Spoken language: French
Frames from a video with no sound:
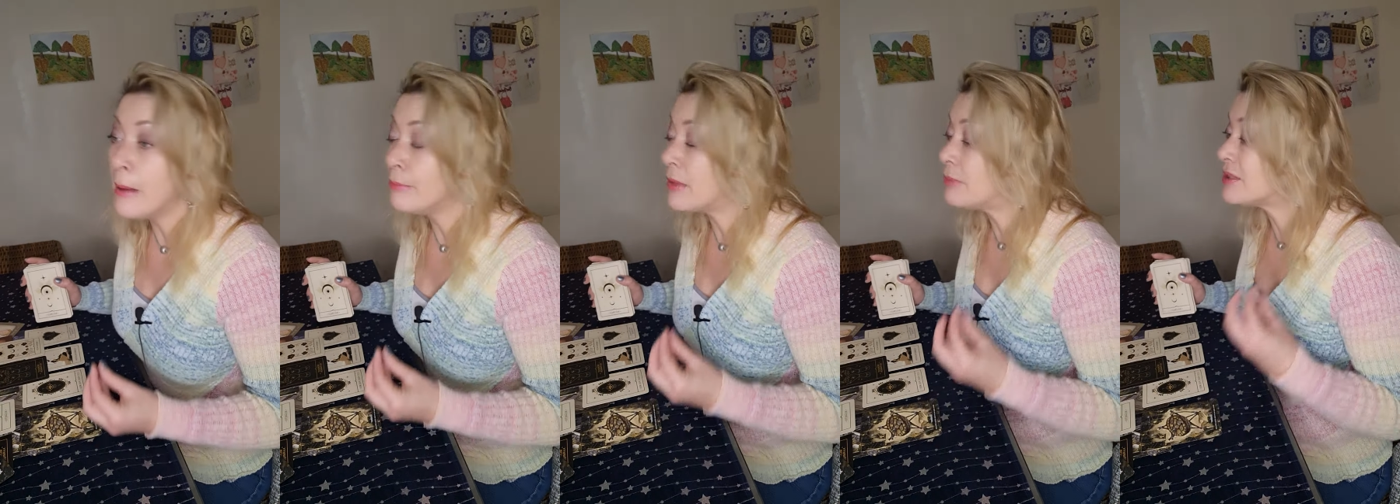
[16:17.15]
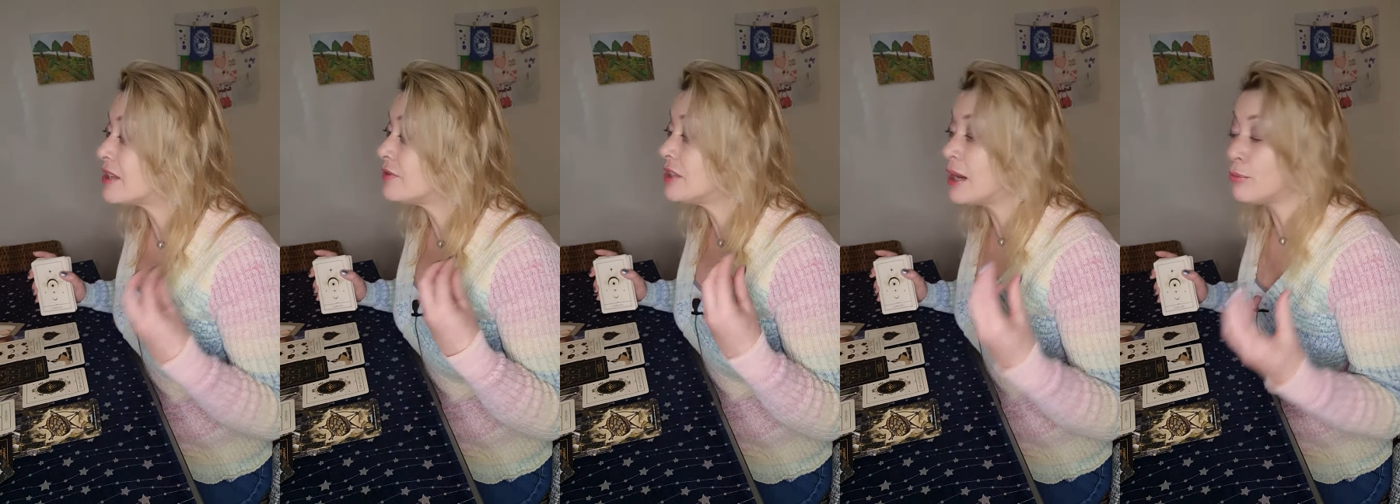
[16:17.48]
même
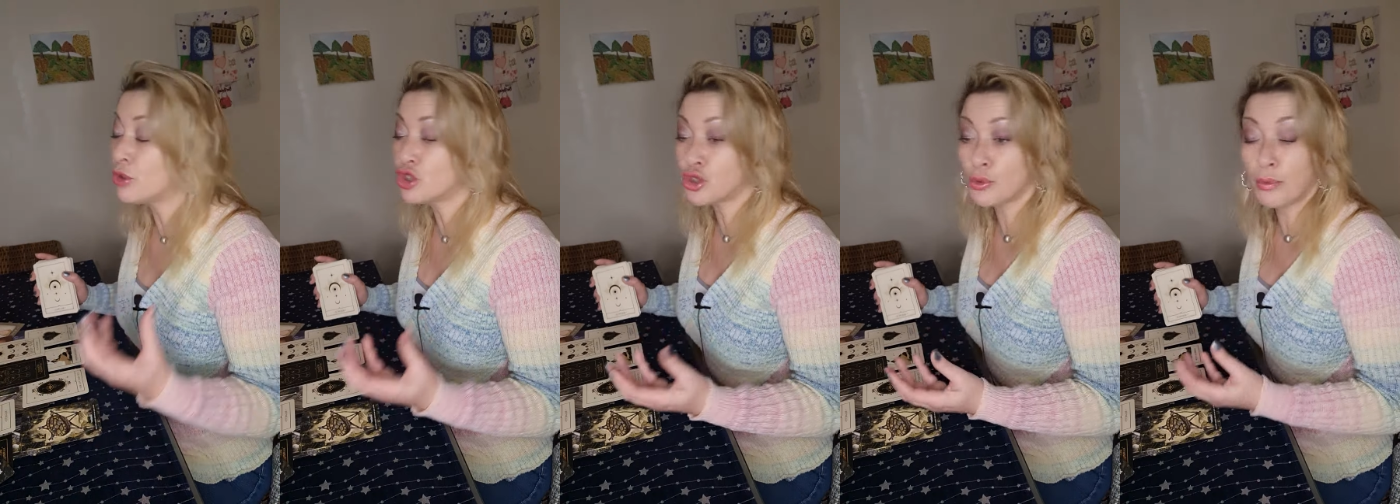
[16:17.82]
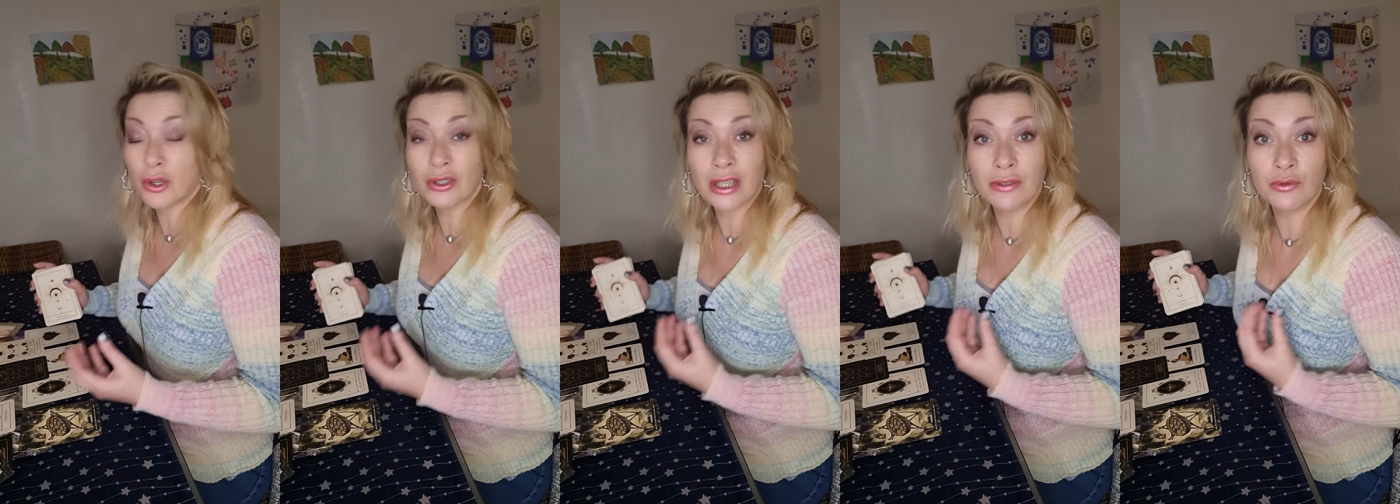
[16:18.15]
si évidemment je ne suis
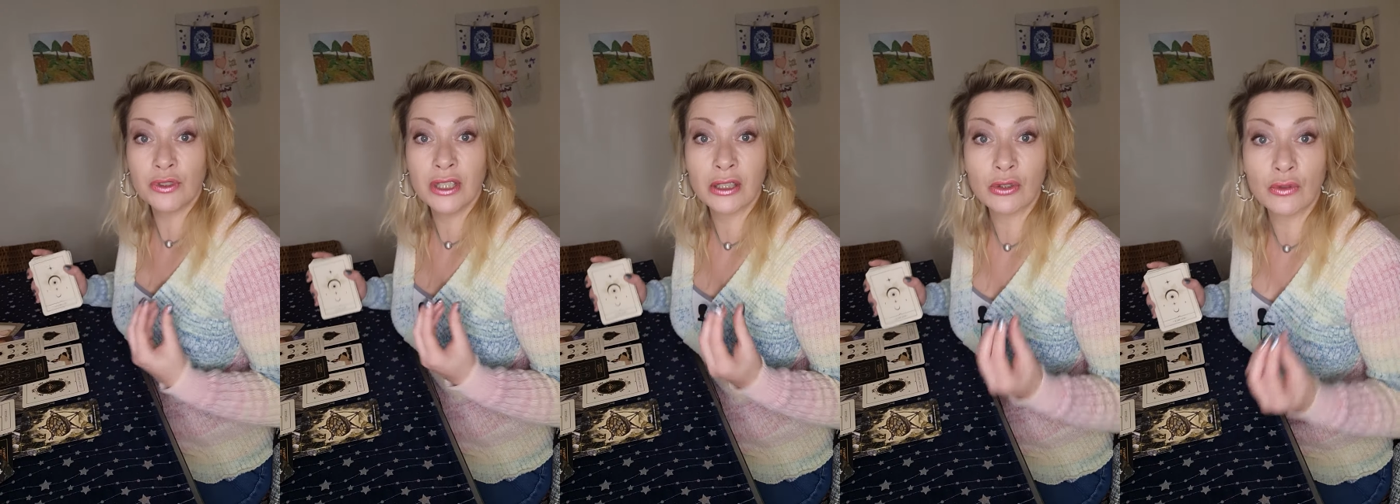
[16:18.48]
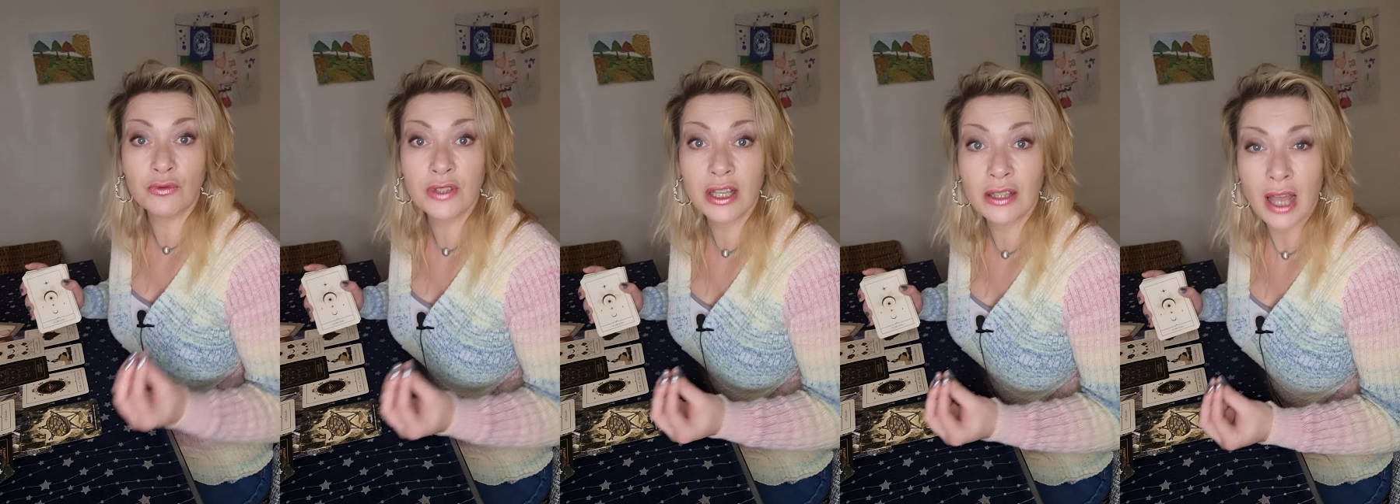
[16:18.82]
pas en train de vous dire que
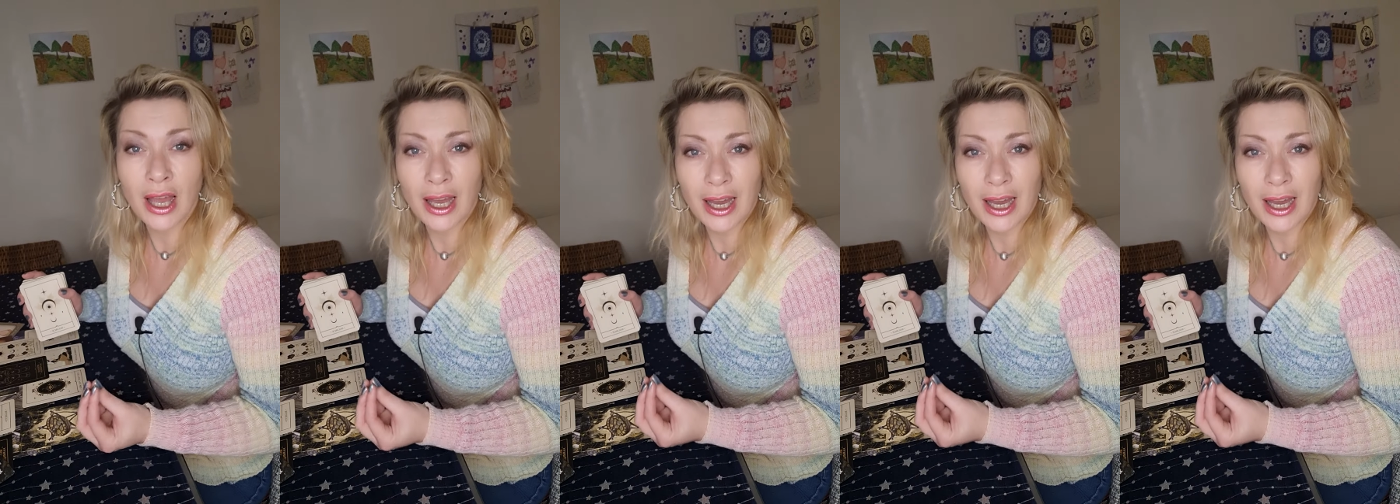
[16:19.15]
vous êtes